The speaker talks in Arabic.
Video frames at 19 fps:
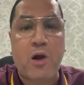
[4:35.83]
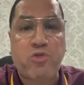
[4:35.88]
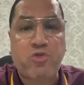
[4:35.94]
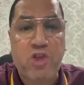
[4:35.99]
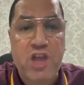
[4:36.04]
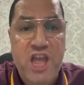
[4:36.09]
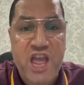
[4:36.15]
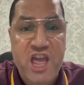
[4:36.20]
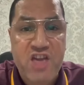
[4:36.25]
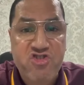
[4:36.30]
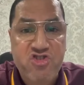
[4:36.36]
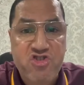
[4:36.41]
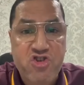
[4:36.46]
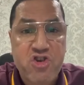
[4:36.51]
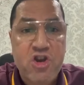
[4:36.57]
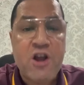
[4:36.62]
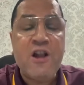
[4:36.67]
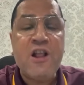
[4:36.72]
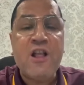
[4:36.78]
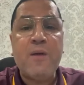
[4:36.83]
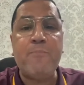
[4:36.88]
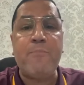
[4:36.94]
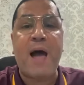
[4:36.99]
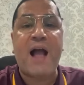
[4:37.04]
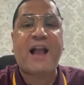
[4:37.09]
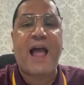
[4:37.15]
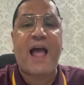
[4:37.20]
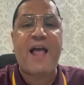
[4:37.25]
رضيش
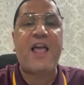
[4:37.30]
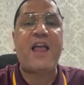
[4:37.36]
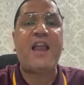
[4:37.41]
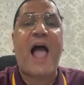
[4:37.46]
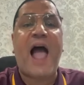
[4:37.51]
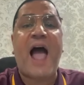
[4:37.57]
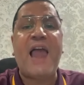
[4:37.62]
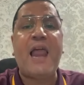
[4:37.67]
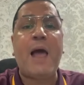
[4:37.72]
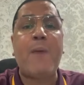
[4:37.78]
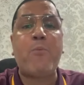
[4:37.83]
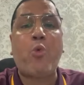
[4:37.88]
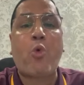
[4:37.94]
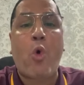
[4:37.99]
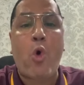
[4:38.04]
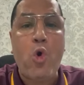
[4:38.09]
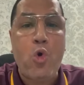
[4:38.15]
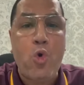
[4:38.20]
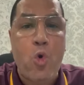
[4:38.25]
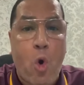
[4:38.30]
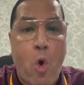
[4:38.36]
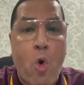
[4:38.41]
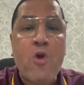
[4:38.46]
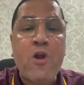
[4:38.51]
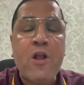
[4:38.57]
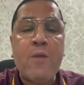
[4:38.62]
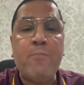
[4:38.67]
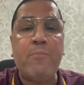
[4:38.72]
ما كان العالم كله